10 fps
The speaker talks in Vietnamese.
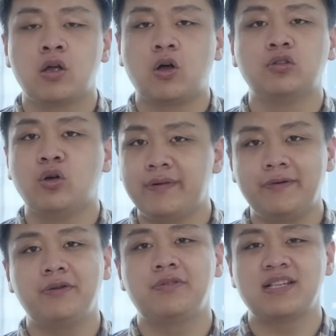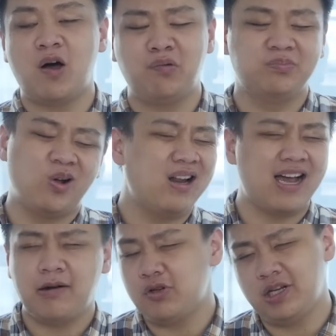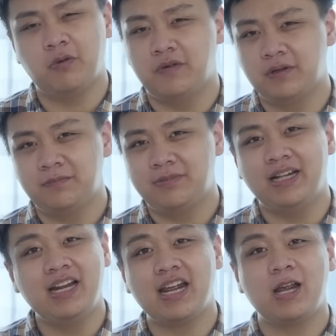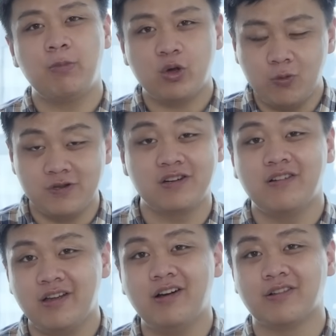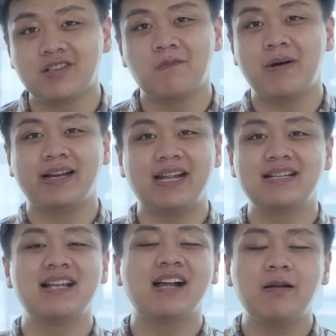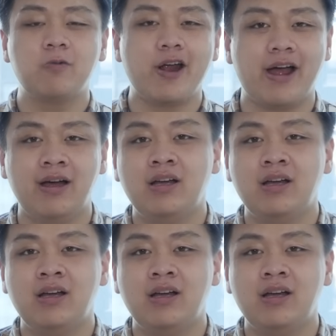còn đối với Reno 6 nó là khác một trời một vực thế nên anh em hãy cùng chờ đợi ở trong bài đánh giá camera